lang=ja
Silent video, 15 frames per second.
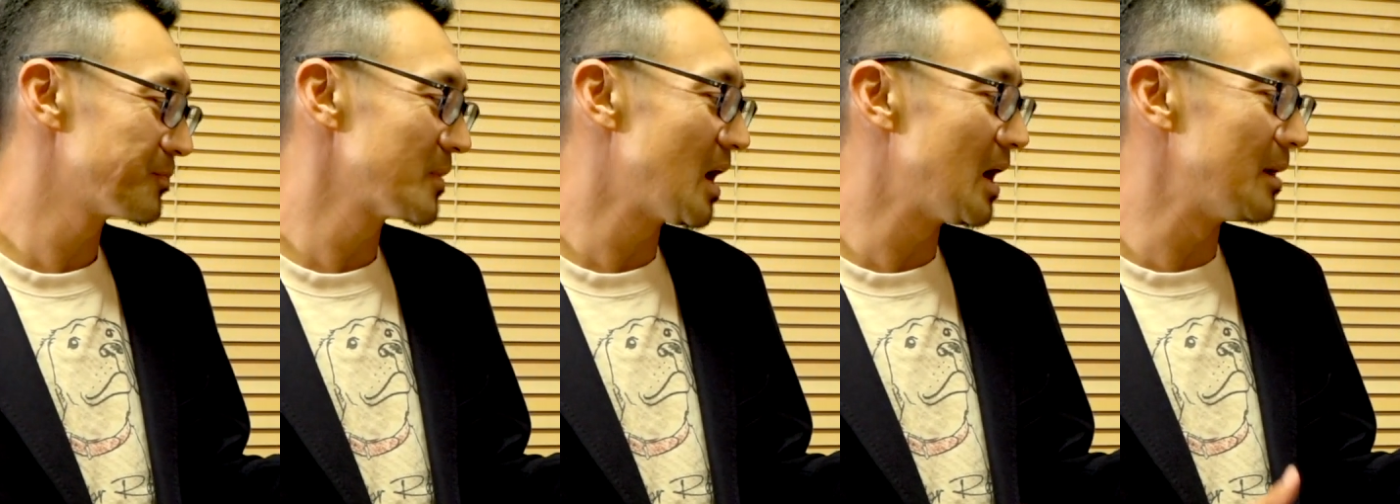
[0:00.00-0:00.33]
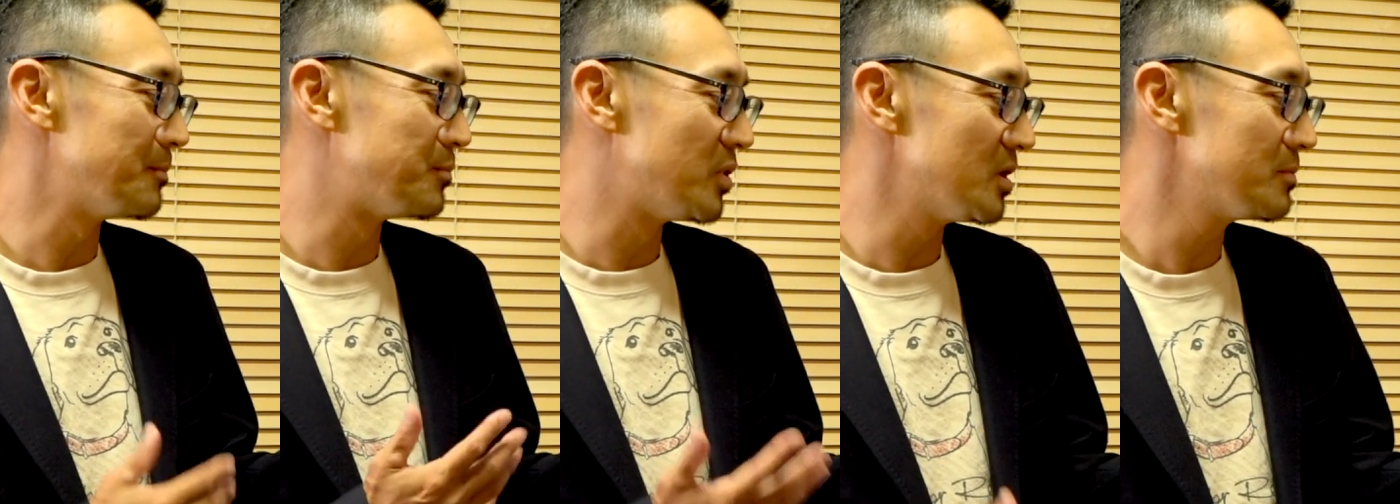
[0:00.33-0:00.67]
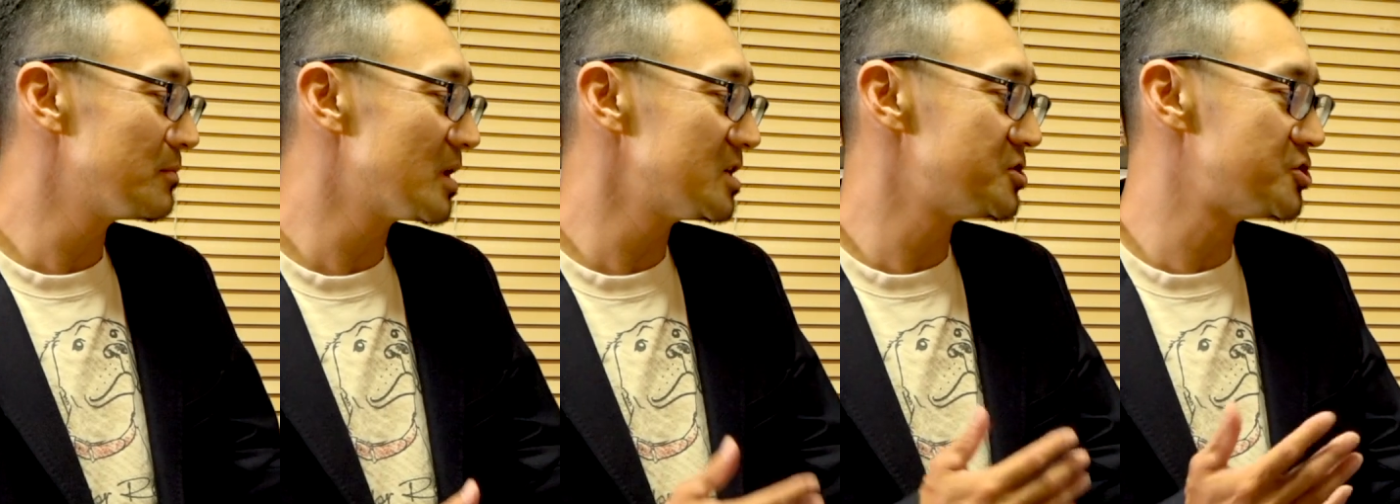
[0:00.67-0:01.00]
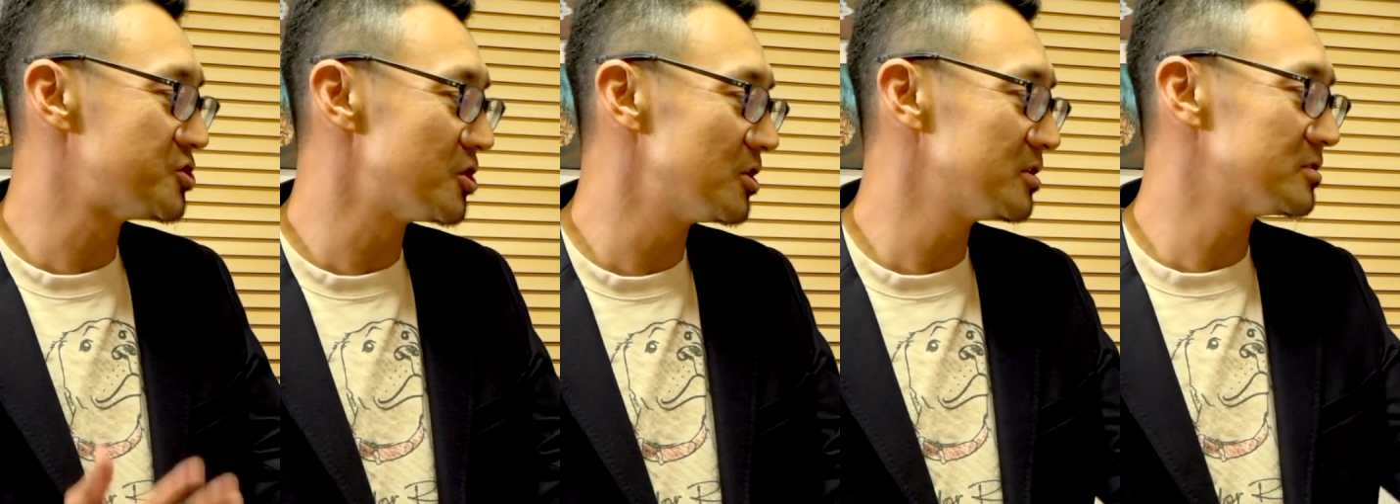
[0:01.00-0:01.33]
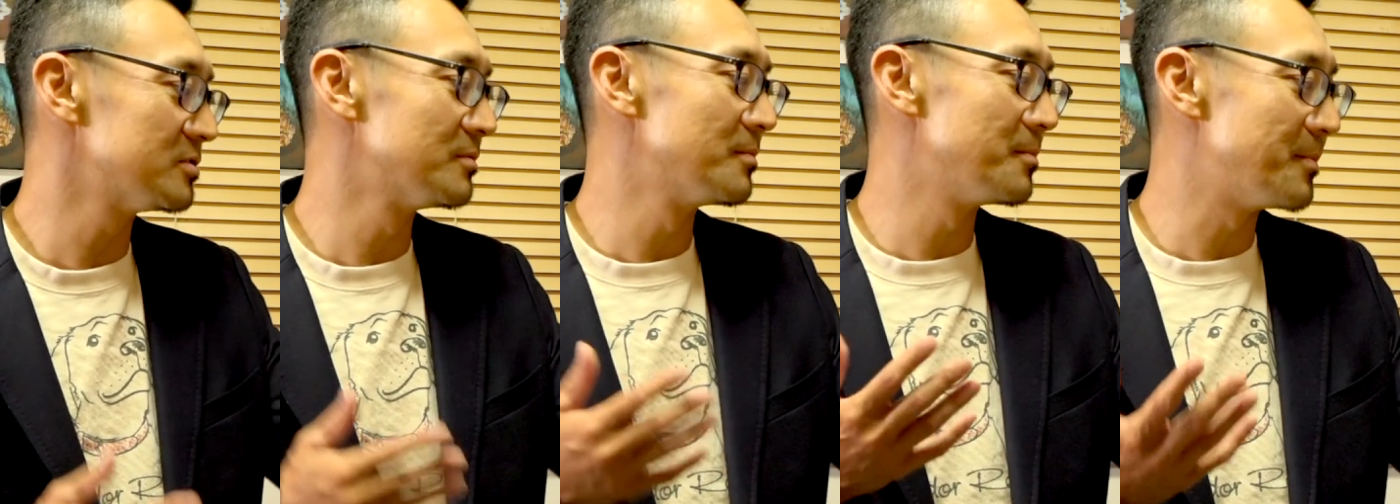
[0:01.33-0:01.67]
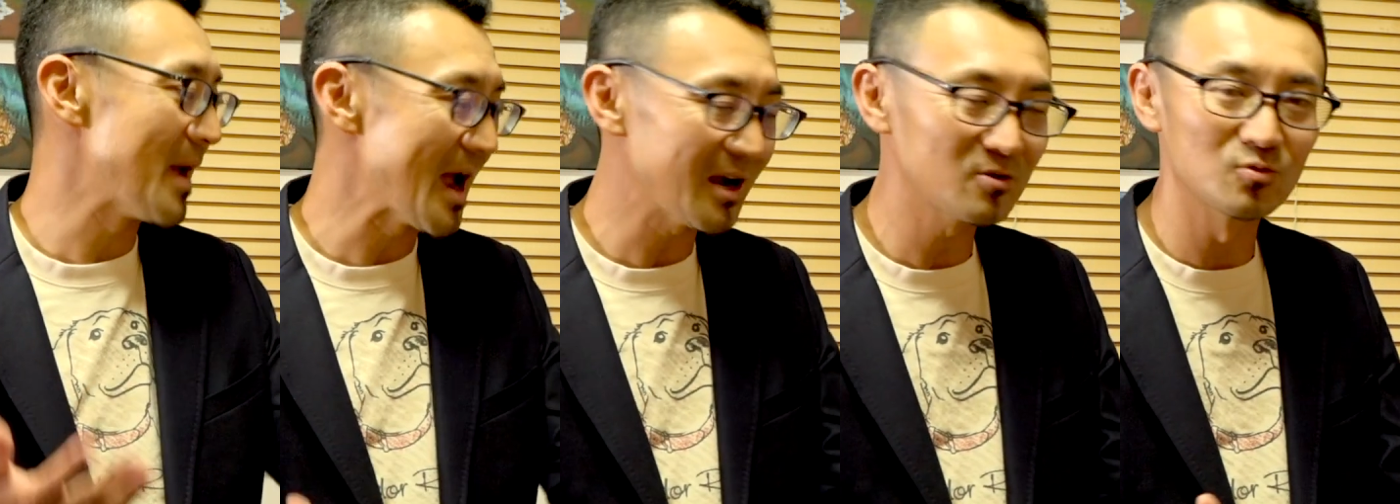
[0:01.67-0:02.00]
I put my shirt on
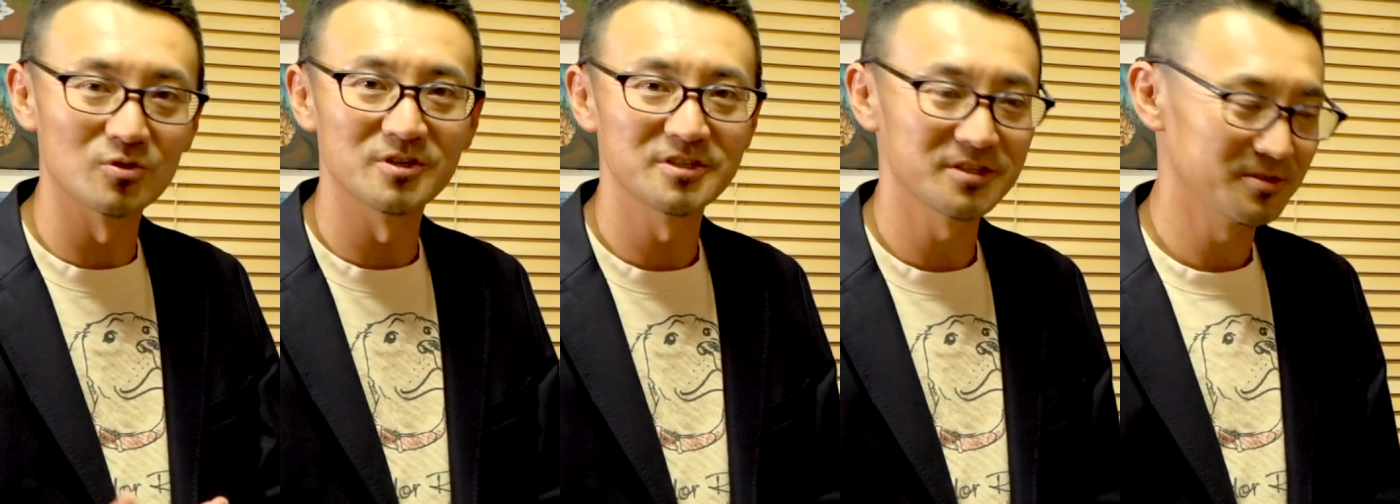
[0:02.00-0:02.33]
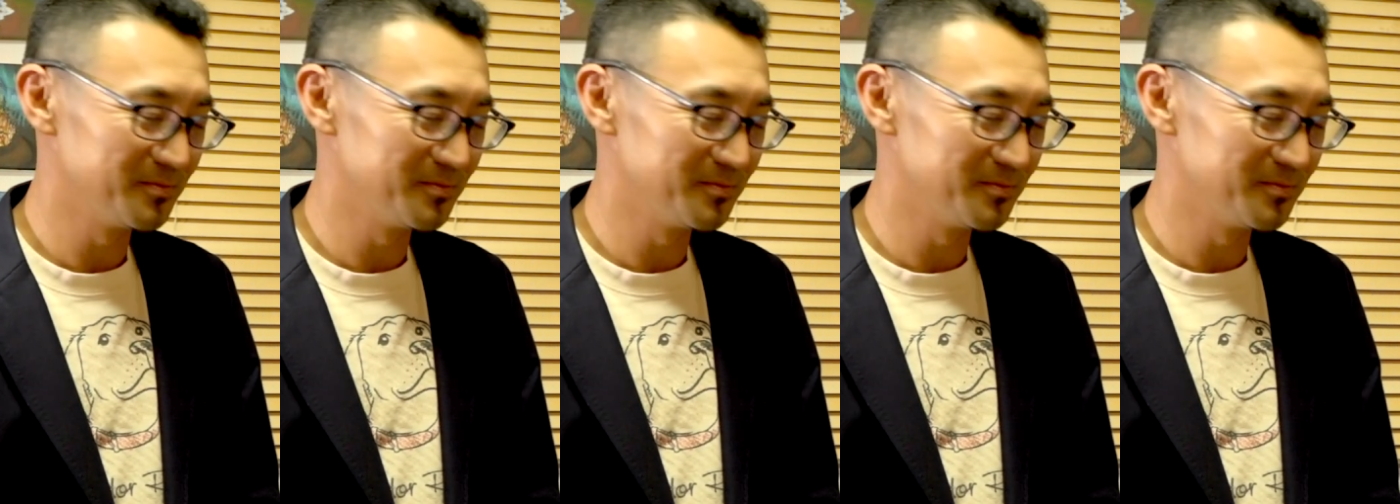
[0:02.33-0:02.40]
backward.